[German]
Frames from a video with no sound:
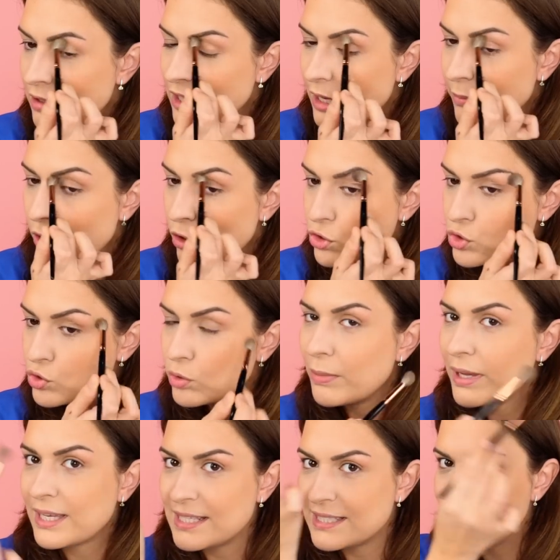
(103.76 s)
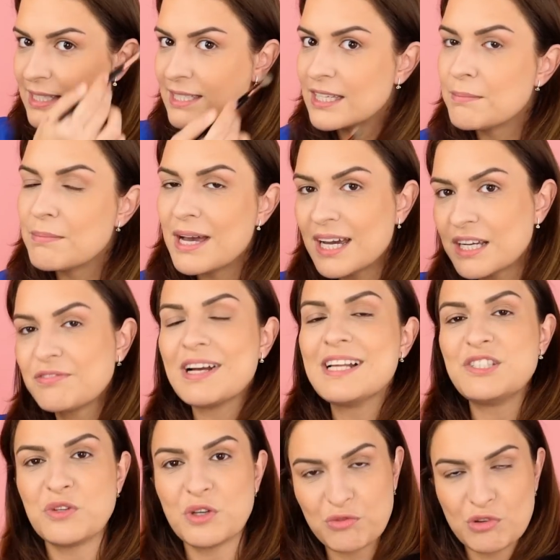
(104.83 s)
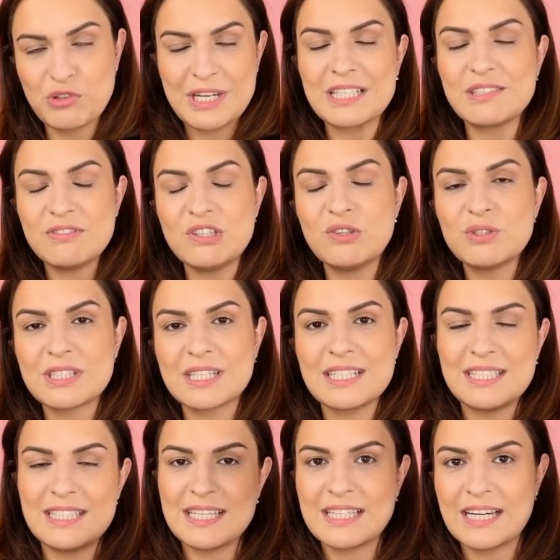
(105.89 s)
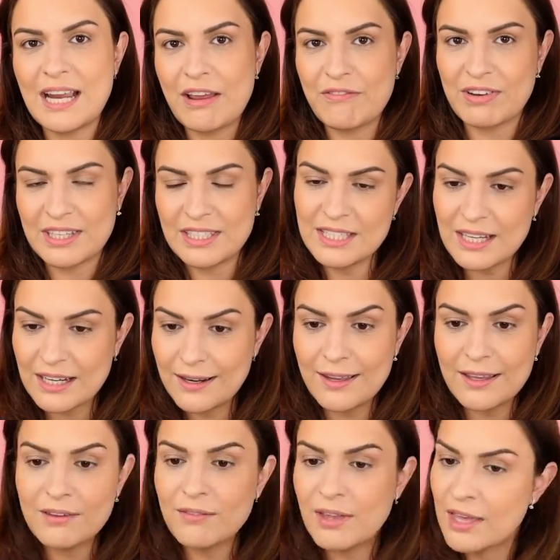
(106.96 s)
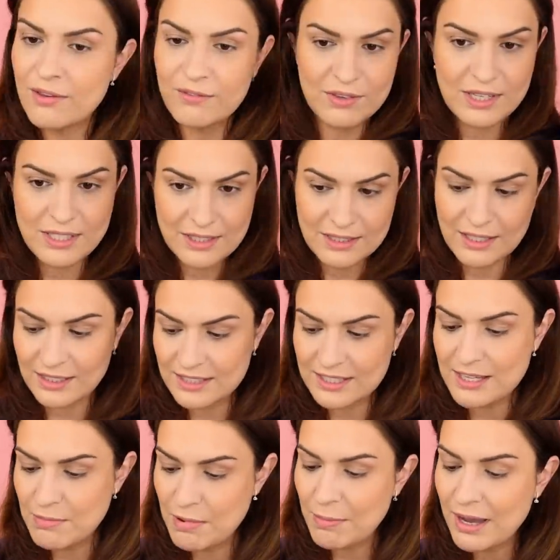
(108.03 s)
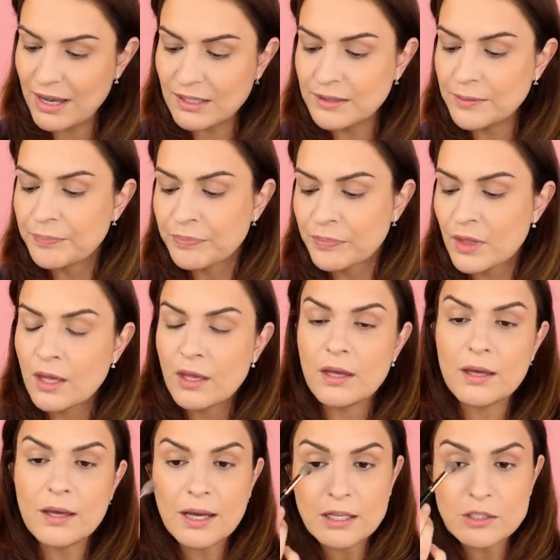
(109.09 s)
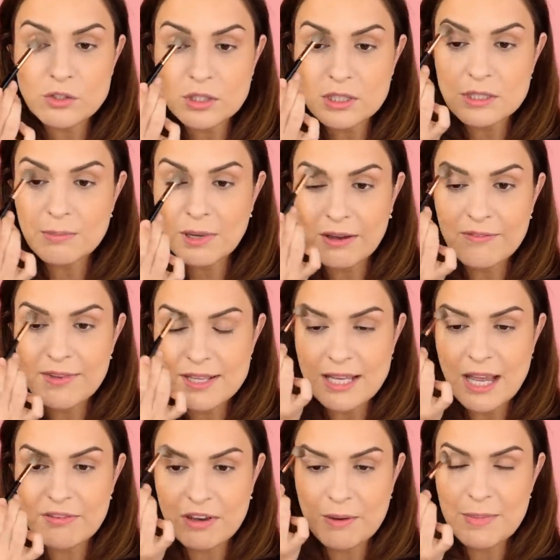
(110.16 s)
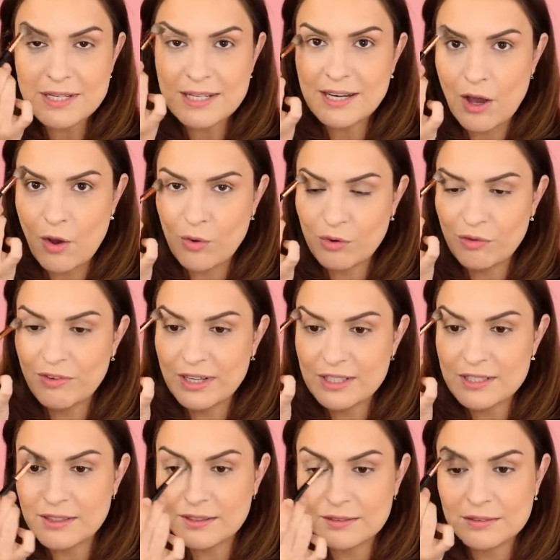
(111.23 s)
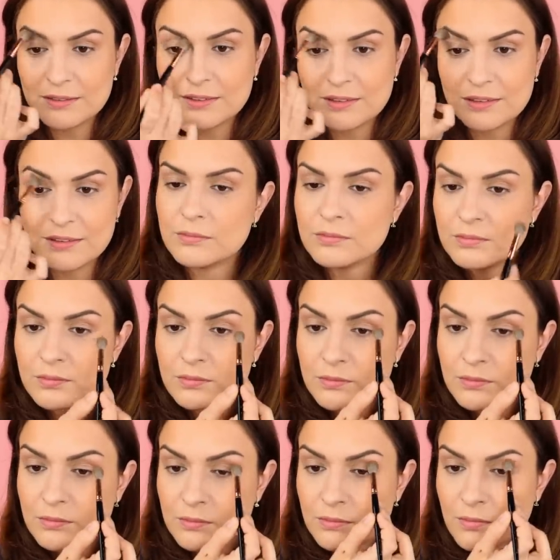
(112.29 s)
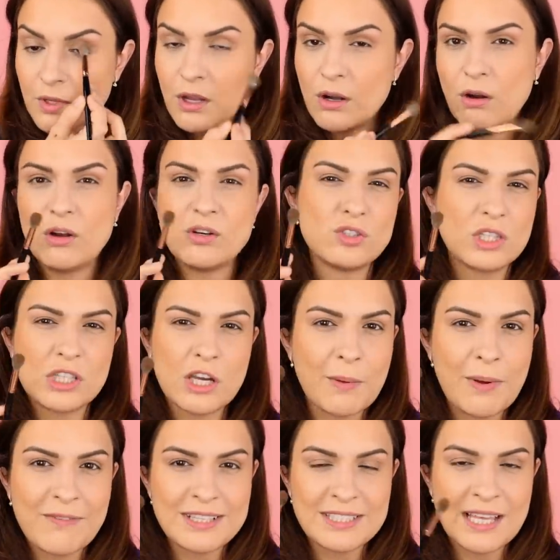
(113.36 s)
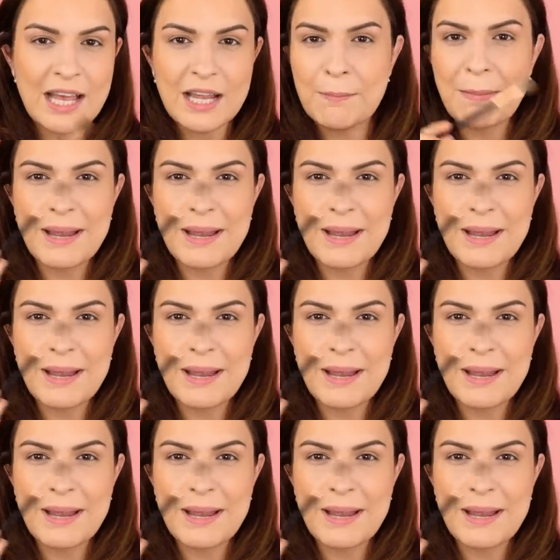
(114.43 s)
Ich habe auch schon mein Gesicht gemacht. Falls ihr euch für das Video interessiert, dann einfach hier klicken, wie ich das Ganze immer mache. Äh, ansonsten machen wir jetzt einfach mit den Augen weiter. Leute, soll ich euch mal was sagen?